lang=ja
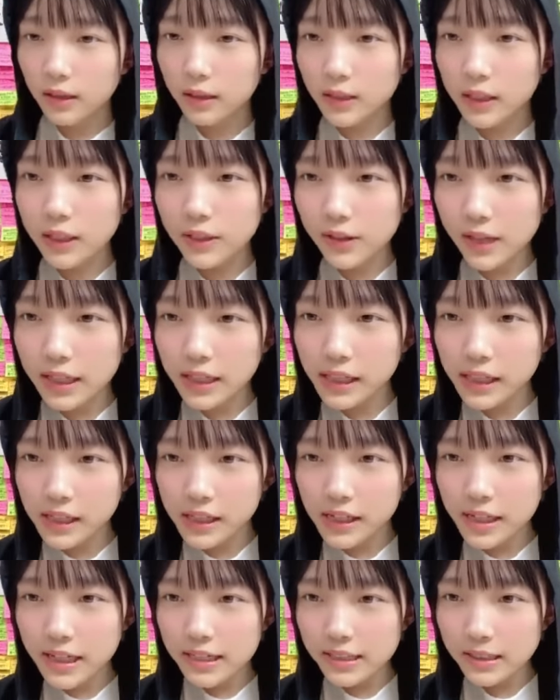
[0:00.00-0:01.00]
いよあんな
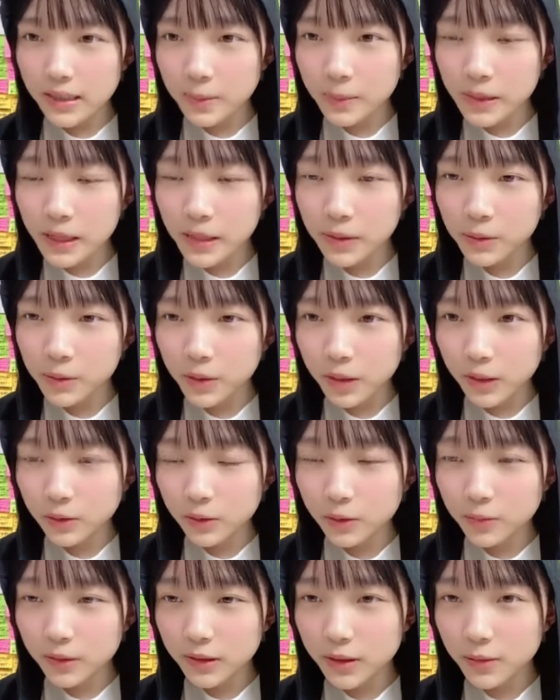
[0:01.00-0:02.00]
にライス食べれるのか
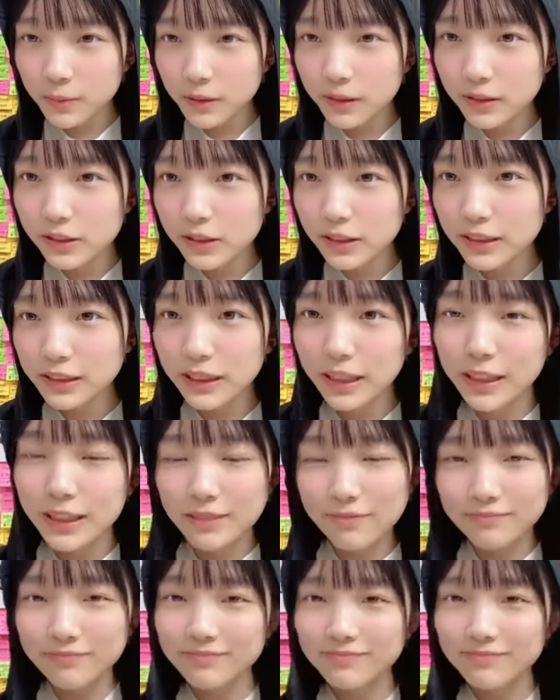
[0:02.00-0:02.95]
と思ってびっくりしたうん